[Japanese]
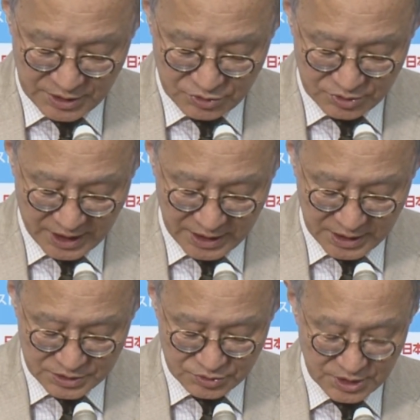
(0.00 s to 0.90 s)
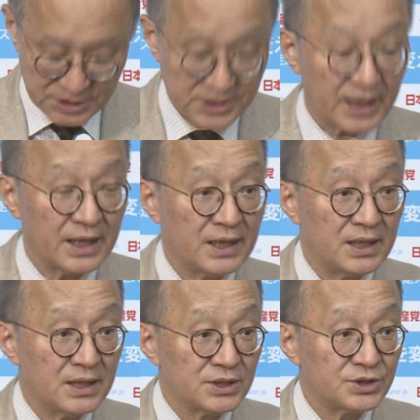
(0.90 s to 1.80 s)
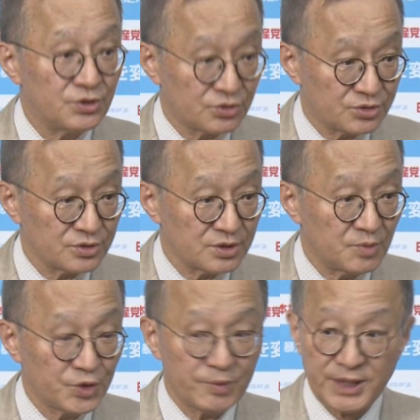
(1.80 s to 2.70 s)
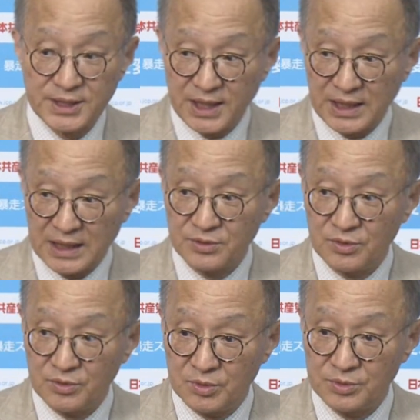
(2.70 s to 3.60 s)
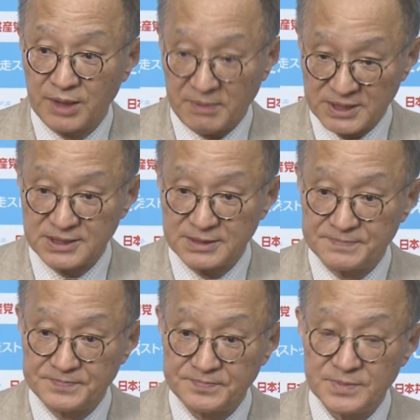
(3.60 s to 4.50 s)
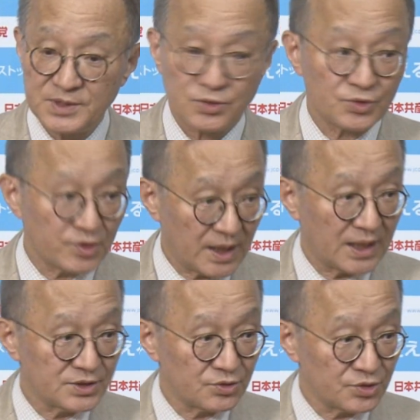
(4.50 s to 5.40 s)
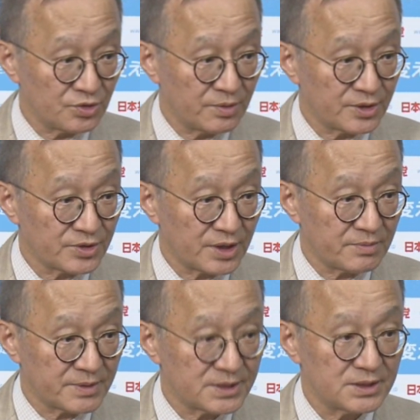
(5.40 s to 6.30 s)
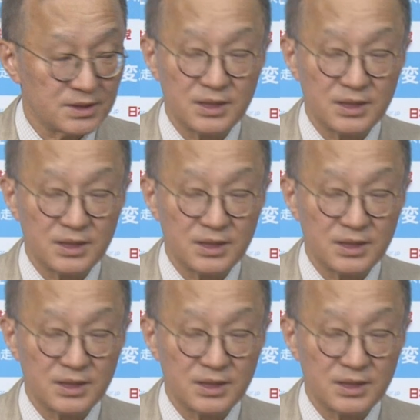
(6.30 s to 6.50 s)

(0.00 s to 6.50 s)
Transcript: 話による解決をですね、強く求めていきたいなと思っています。そのことは一言述べていただきます。